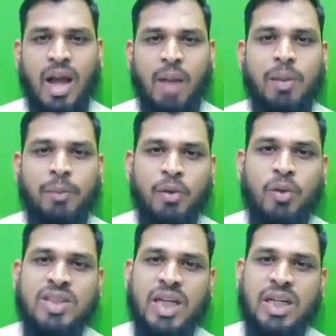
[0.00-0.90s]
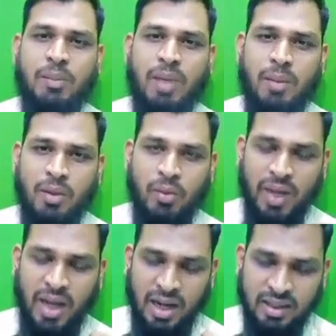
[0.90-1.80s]
அப்போ இப்படி ஒரு சட்டம்
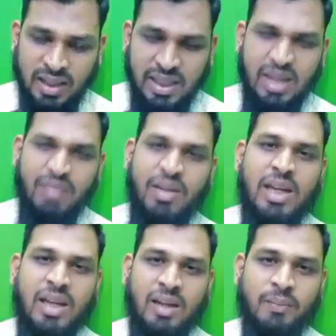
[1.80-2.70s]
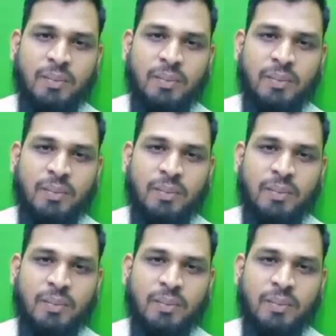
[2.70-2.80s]
நபியவருடைய காலத்தில் இல்லவே இல்லை